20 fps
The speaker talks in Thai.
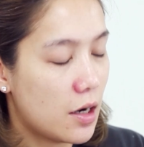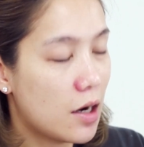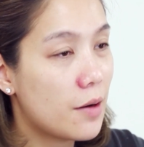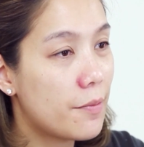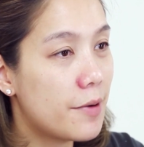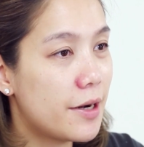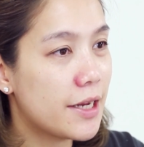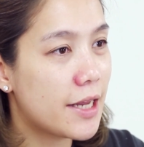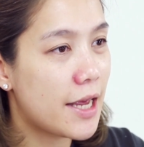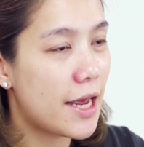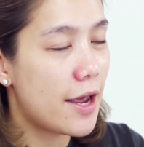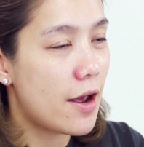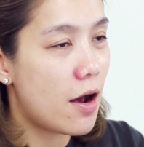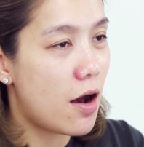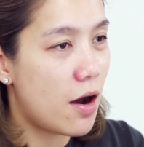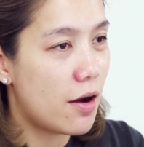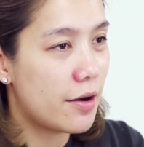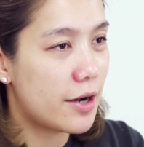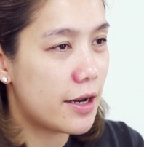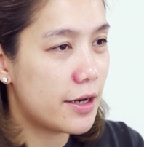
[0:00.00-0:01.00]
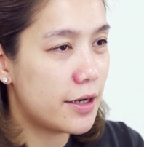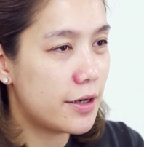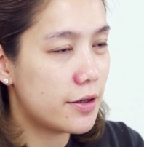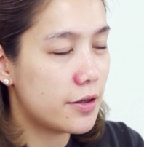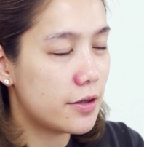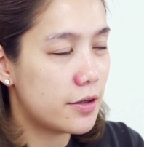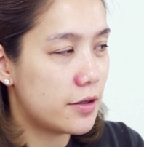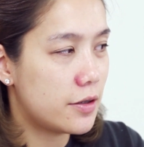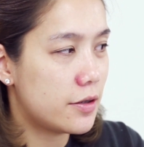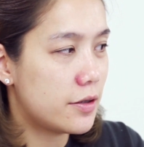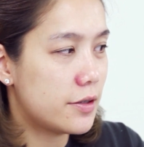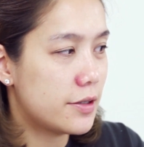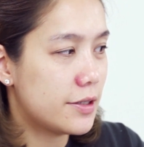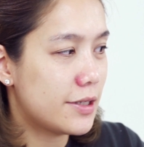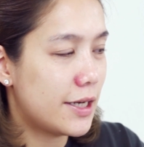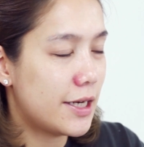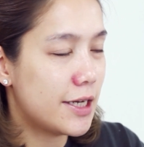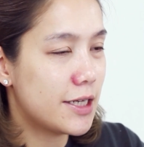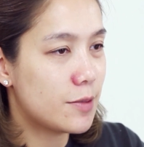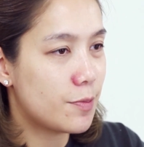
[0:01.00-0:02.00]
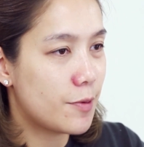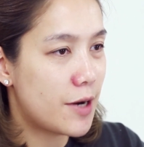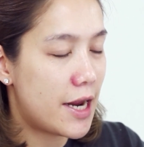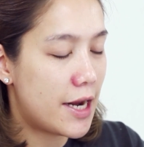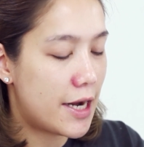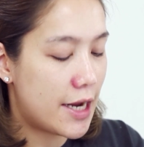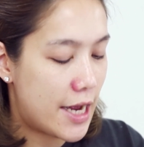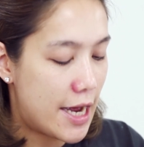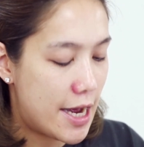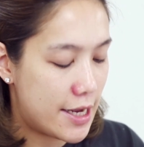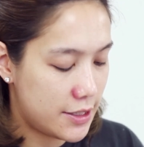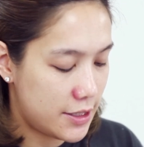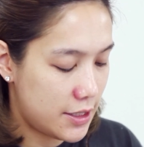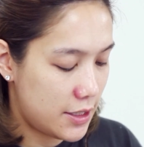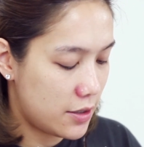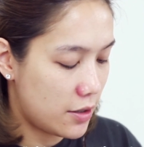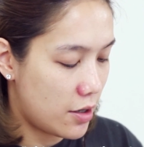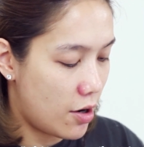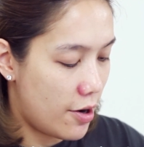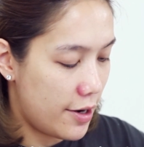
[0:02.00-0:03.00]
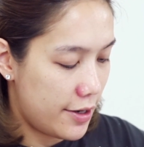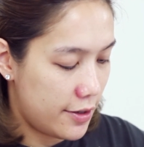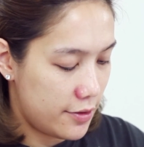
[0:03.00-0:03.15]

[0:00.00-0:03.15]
Urban Decay All Nighter Setting Spray นะคะฉีดก่อ